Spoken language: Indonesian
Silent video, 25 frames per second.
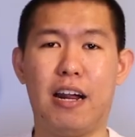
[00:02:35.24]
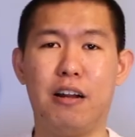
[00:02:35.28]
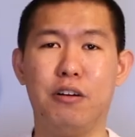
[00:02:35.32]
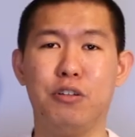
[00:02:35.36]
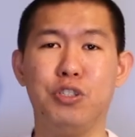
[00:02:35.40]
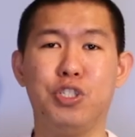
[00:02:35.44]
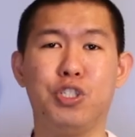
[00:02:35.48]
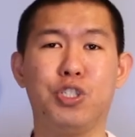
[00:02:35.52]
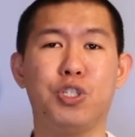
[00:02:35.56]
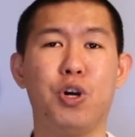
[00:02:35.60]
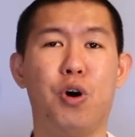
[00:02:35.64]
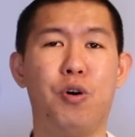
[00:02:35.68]

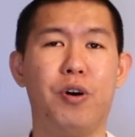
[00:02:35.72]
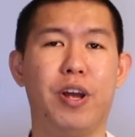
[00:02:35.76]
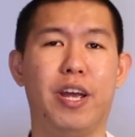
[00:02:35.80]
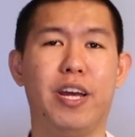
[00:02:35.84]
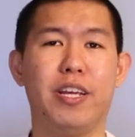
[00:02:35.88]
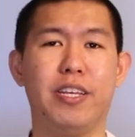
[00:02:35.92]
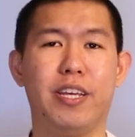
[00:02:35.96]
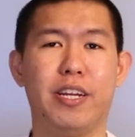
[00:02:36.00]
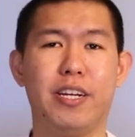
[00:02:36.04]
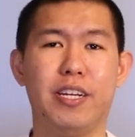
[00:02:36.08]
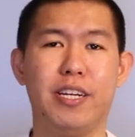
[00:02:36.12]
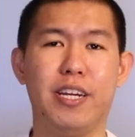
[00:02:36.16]
terlalu show
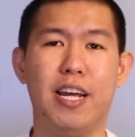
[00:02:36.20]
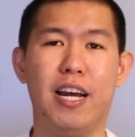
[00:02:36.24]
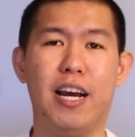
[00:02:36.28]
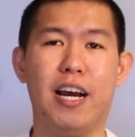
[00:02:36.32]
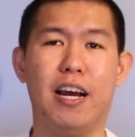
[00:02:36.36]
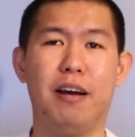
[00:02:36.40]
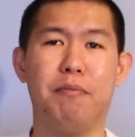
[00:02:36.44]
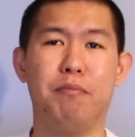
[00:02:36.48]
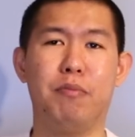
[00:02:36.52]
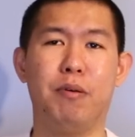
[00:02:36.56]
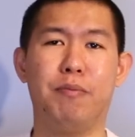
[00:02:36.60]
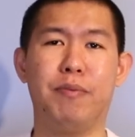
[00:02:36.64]
ya jadi dia
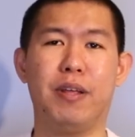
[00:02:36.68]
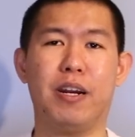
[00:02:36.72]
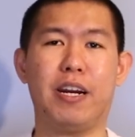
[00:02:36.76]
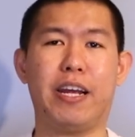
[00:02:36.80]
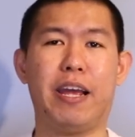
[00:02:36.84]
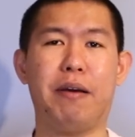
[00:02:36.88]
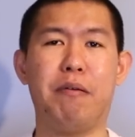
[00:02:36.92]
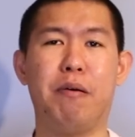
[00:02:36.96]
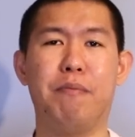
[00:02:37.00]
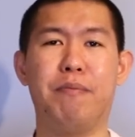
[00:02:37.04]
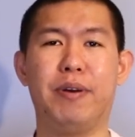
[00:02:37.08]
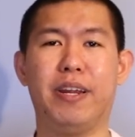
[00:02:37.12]

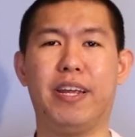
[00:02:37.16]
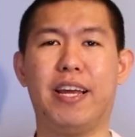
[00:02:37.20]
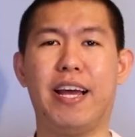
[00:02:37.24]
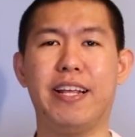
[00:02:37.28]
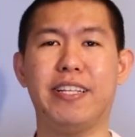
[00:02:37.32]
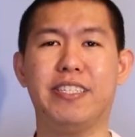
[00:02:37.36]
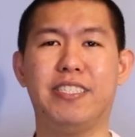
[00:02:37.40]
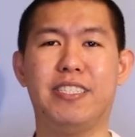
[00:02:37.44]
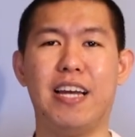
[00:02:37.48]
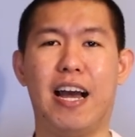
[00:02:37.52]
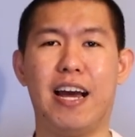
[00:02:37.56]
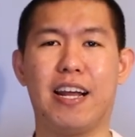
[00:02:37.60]
benar kayak
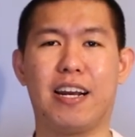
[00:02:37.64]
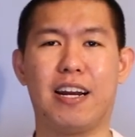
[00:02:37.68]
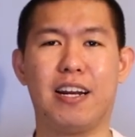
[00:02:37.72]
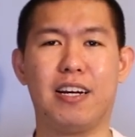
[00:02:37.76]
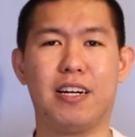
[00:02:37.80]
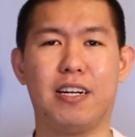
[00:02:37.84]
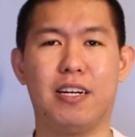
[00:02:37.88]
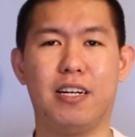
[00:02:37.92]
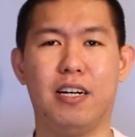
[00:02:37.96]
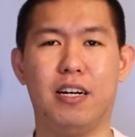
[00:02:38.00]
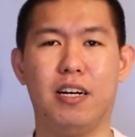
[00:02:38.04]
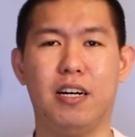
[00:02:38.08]
memberikan
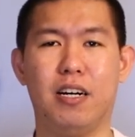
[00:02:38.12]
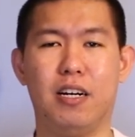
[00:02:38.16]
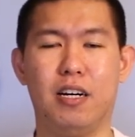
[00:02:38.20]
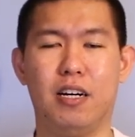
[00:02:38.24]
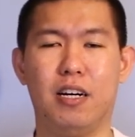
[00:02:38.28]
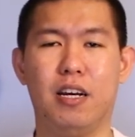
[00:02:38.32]
jarak ke